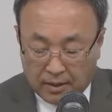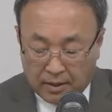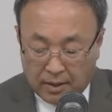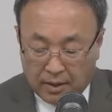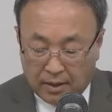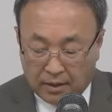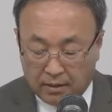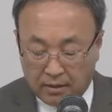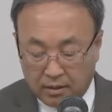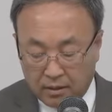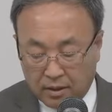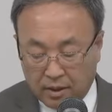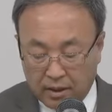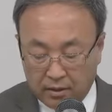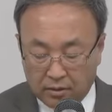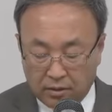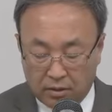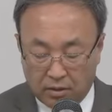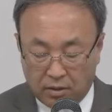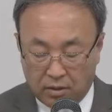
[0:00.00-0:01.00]
예, 그
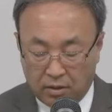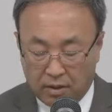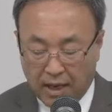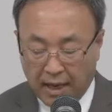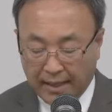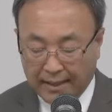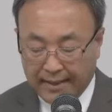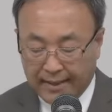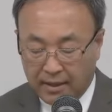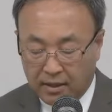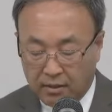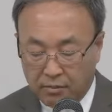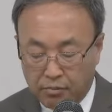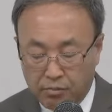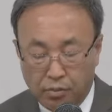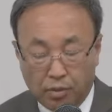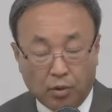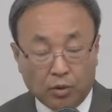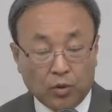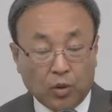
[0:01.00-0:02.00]
개혁 성경 악인이
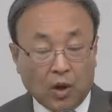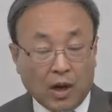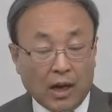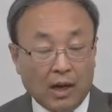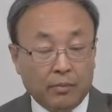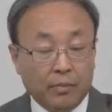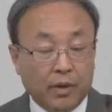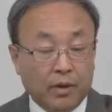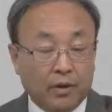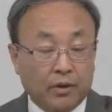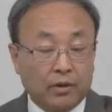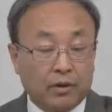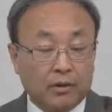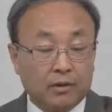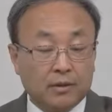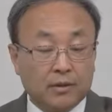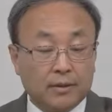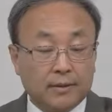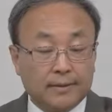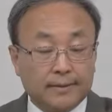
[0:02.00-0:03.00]
음부로 돌아가며
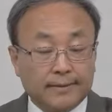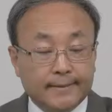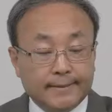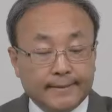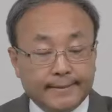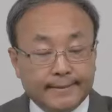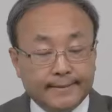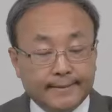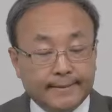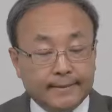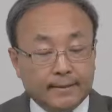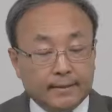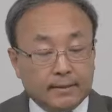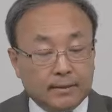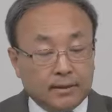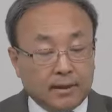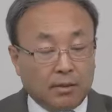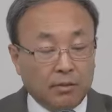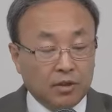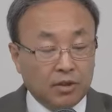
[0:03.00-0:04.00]

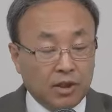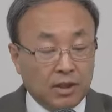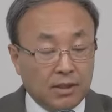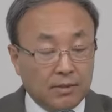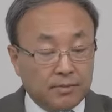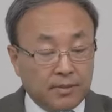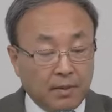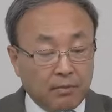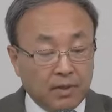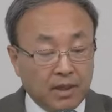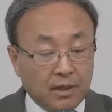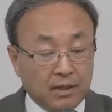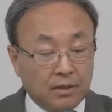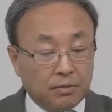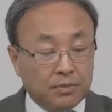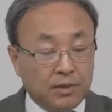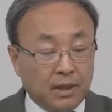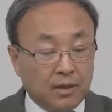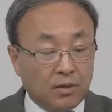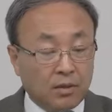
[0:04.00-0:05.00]
자언서 23장
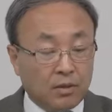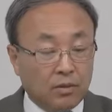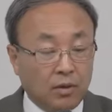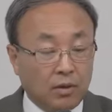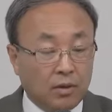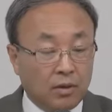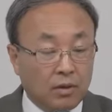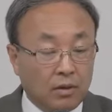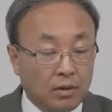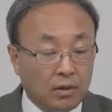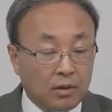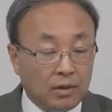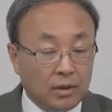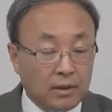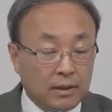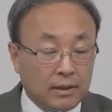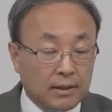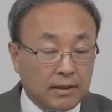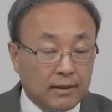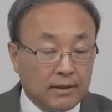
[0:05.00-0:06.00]
14절도
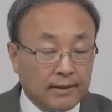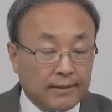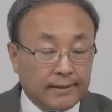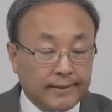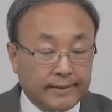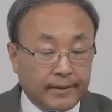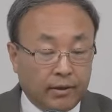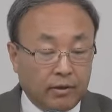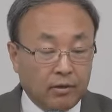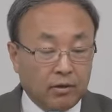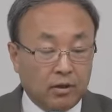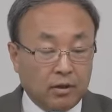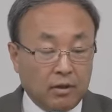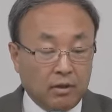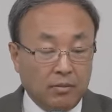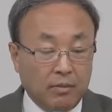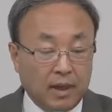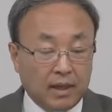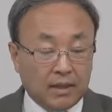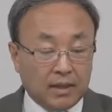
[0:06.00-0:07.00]
너는
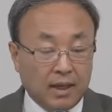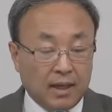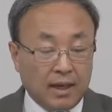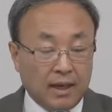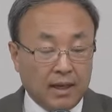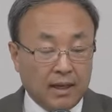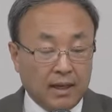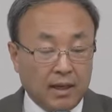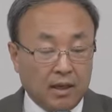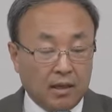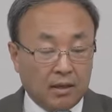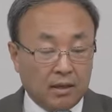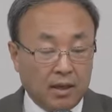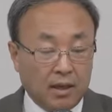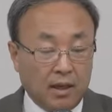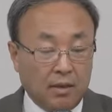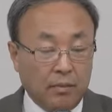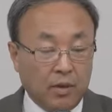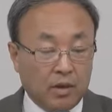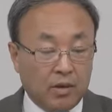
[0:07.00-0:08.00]
그를 매질해야 하리니
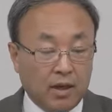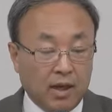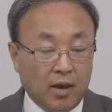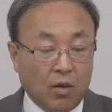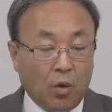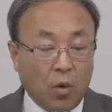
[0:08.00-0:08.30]
그리하면 그의